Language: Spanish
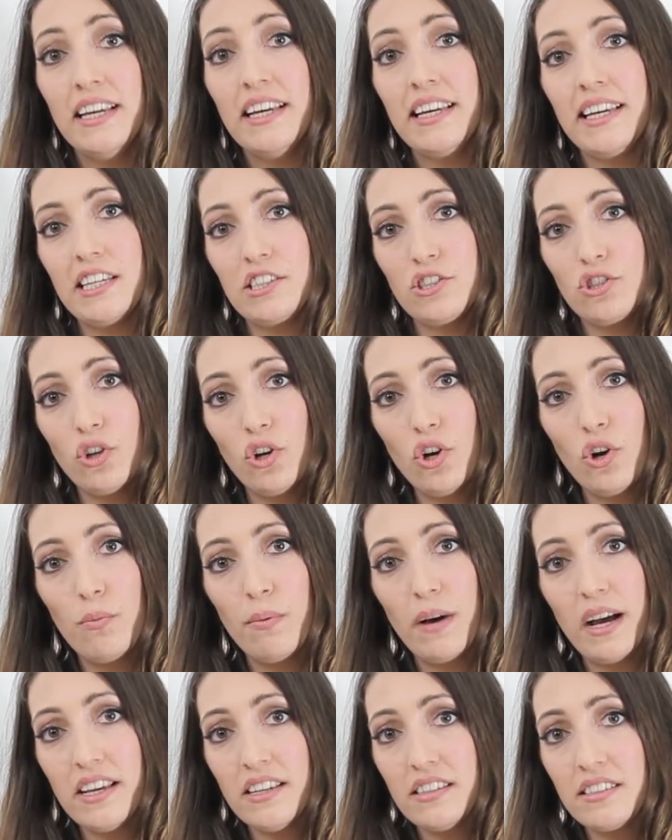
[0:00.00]
que solo
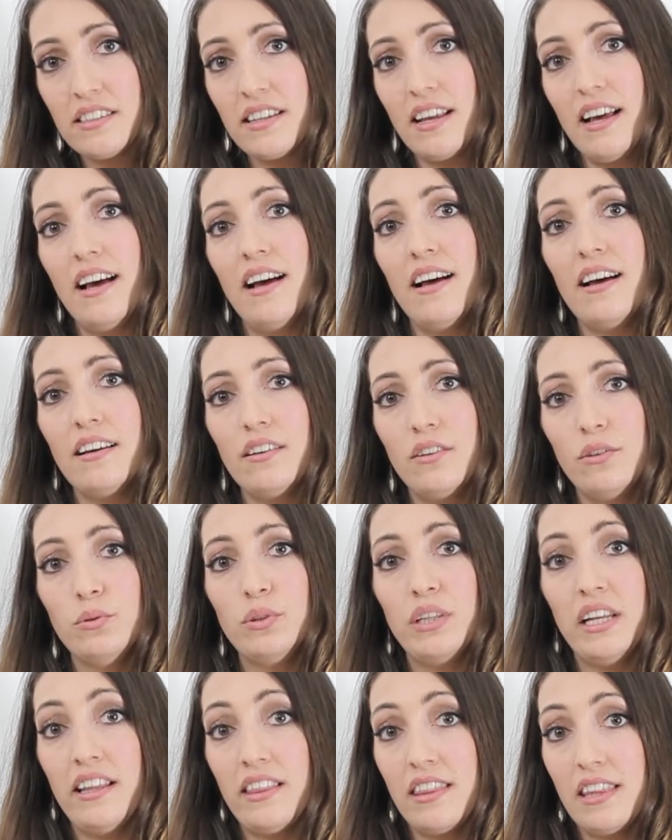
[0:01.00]
vais a
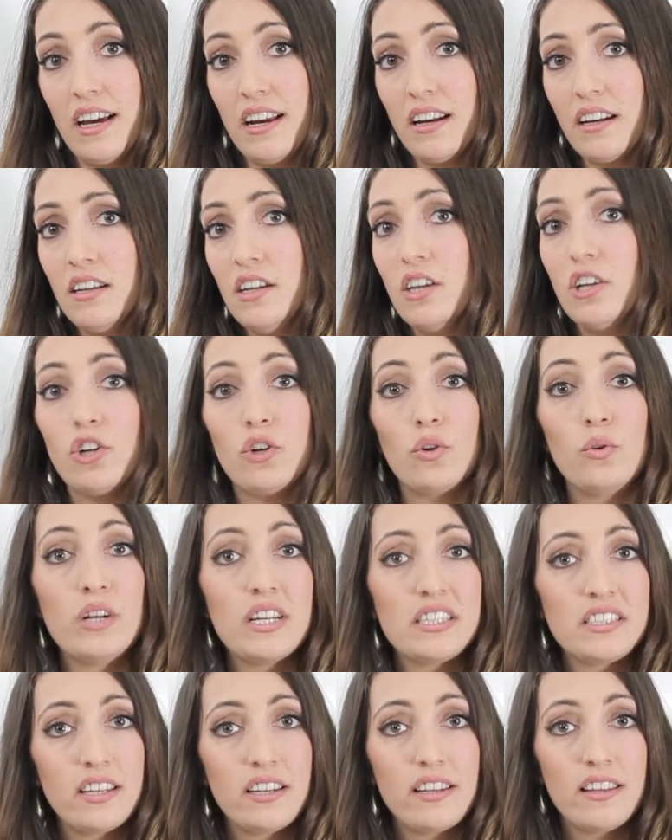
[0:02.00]
utilizar con una
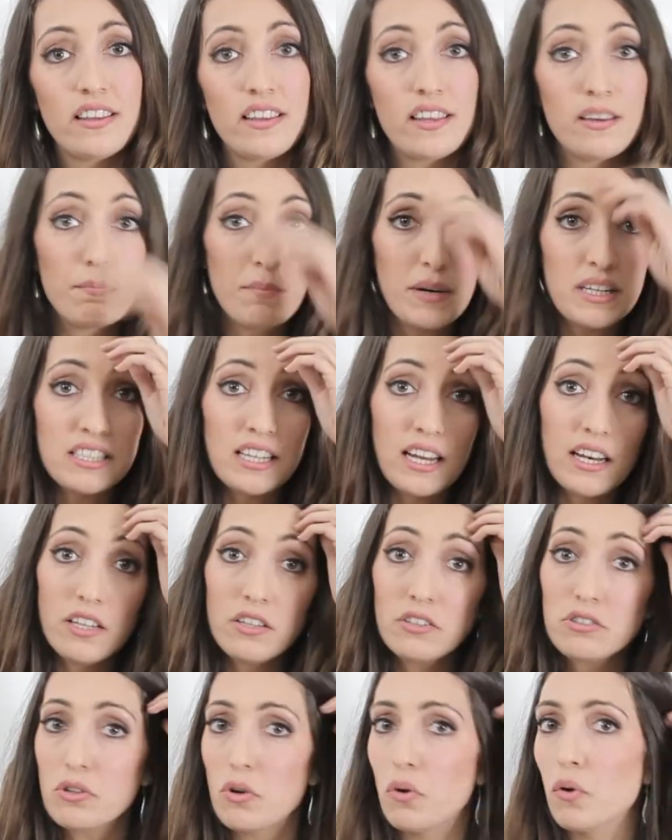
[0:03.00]
serie de
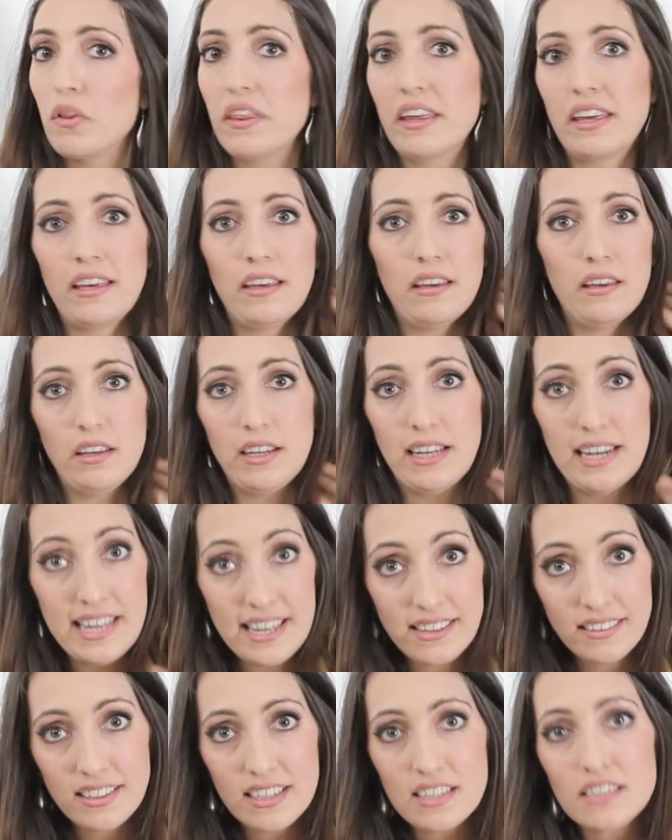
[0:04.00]
empresarios o de
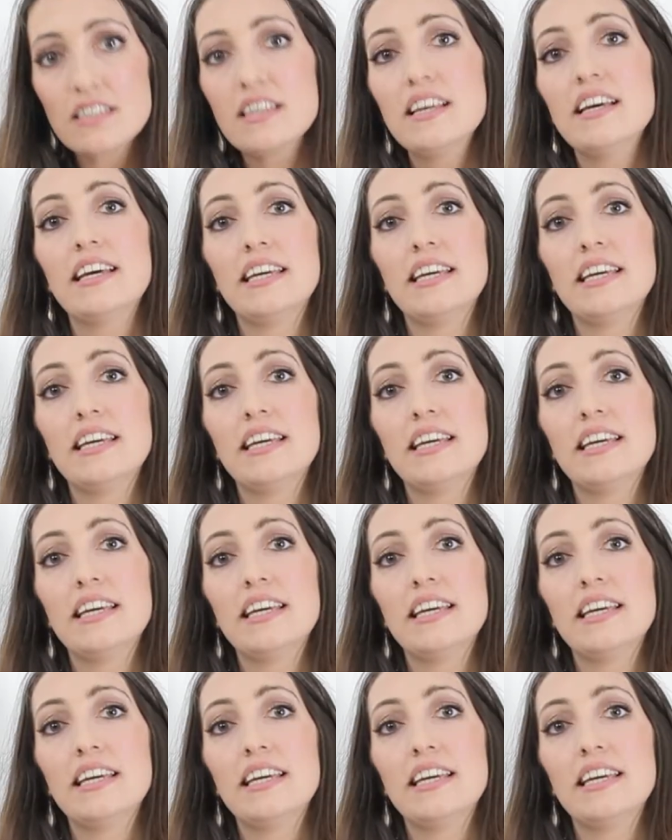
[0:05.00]
clientes